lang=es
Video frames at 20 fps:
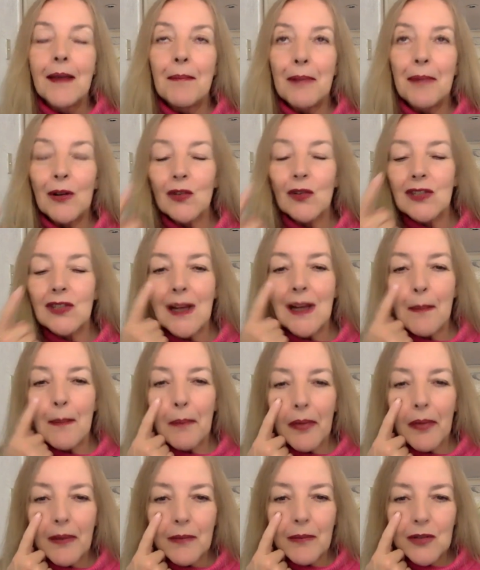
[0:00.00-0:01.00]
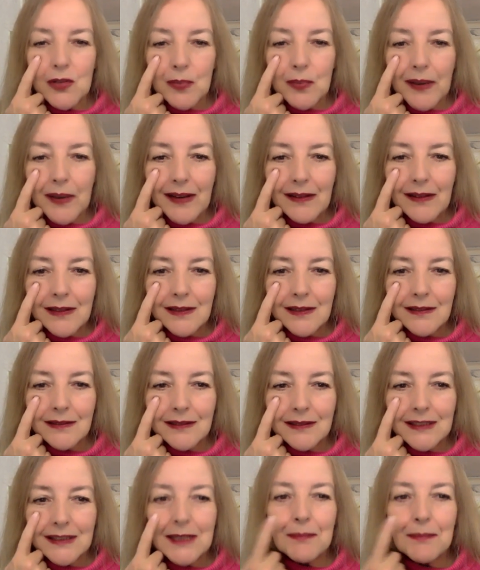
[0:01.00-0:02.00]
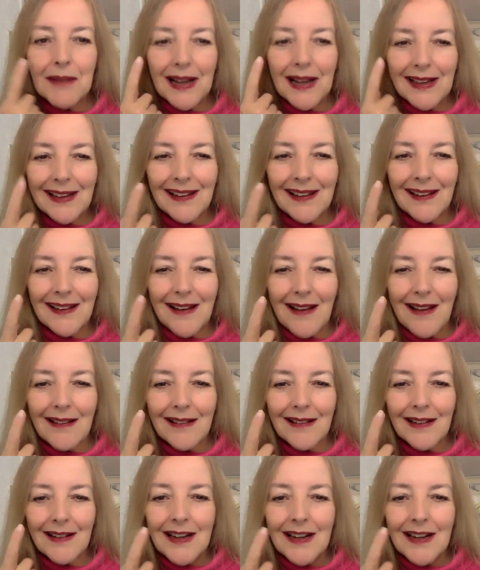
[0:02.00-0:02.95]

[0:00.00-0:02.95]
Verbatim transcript: pero si la podemos ver, imaginar,